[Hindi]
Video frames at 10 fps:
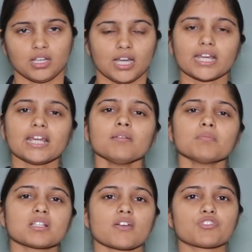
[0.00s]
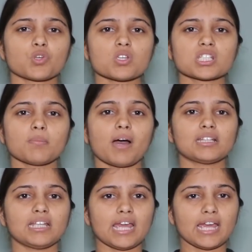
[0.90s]
लेकिन अफसोस की
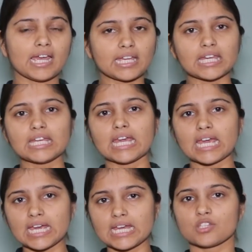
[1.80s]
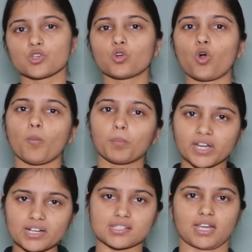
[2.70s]
बात यह है कि ये जो
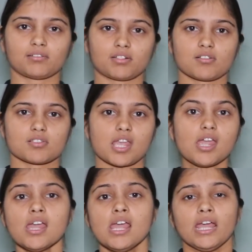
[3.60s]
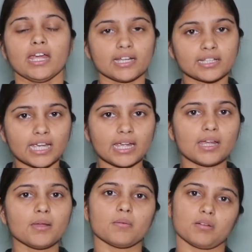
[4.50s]
कॉपोरेट सेक्टर्स है
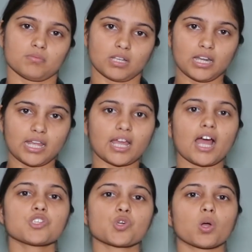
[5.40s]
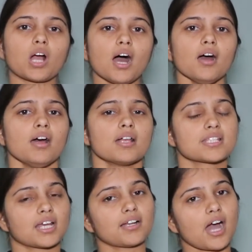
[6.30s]
इनके लेखा जोखा
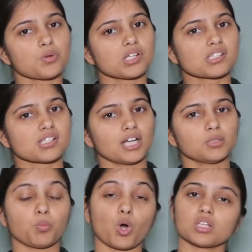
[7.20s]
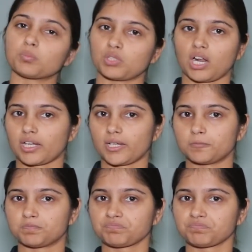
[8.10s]
सरकारों के साथ बहुत पुराना है